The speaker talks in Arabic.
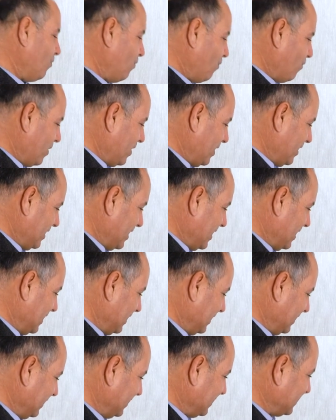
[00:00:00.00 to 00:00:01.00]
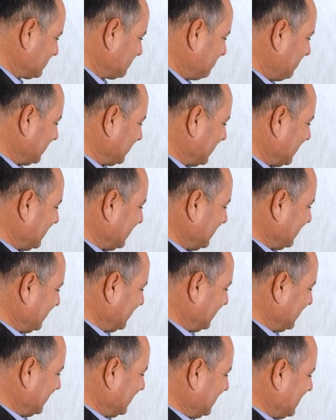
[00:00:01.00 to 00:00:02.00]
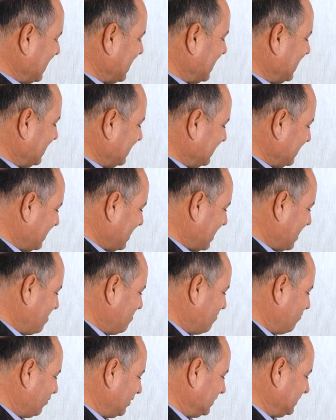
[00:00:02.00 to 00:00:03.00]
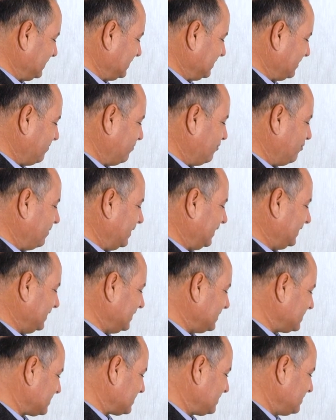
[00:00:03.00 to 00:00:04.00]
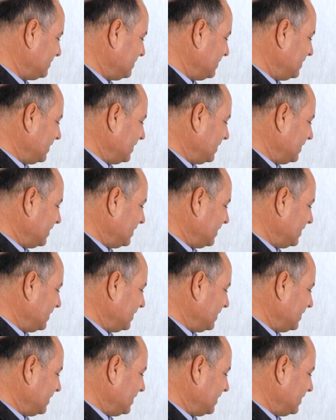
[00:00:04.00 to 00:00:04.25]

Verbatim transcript: وهي نسبه الى المعز بن باديس